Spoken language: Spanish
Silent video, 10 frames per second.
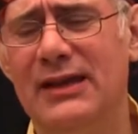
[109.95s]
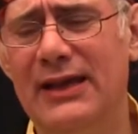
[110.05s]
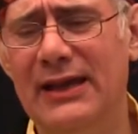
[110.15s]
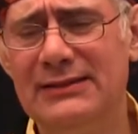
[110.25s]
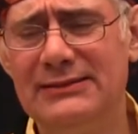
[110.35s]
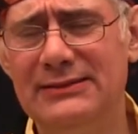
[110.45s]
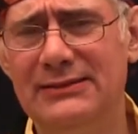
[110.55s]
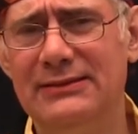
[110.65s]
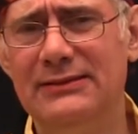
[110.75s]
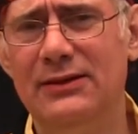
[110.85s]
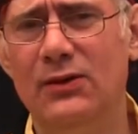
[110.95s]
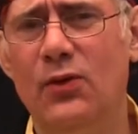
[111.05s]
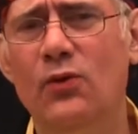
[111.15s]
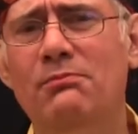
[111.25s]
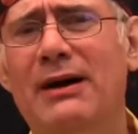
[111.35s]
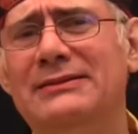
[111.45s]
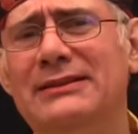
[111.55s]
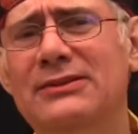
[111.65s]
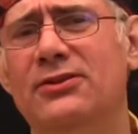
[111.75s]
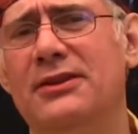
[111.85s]
es un
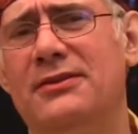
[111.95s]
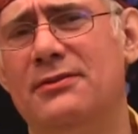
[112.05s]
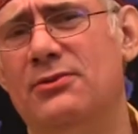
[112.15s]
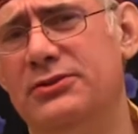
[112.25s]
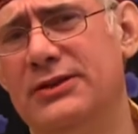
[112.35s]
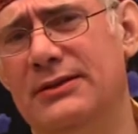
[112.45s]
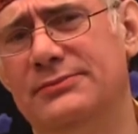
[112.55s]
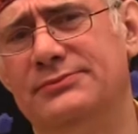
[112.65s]
batido de cebolla,